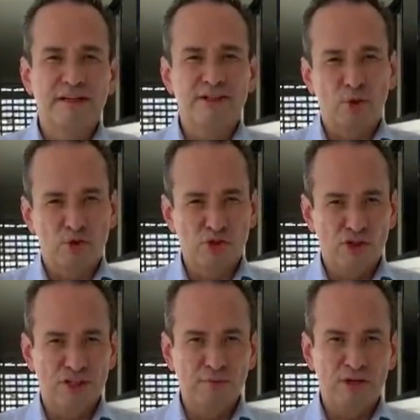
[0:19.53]

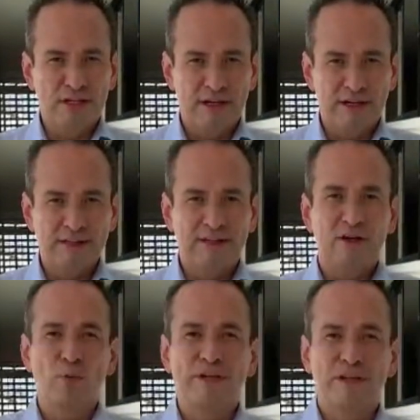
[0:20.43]
Instrucciones muy claras,
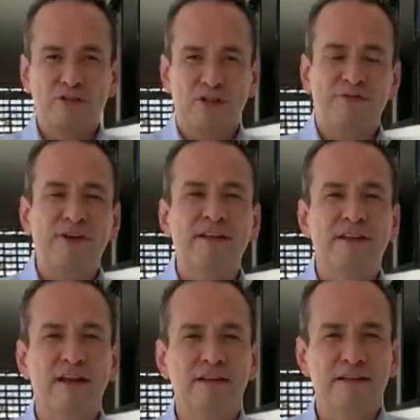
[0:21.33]
recomendaciones
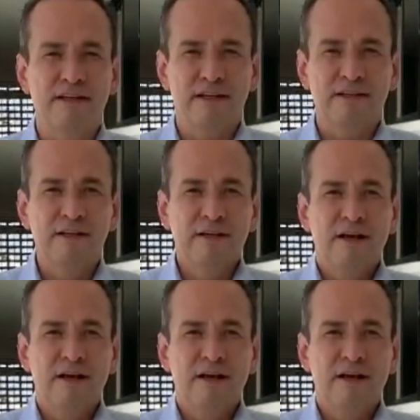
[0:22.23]
frente a la entidad,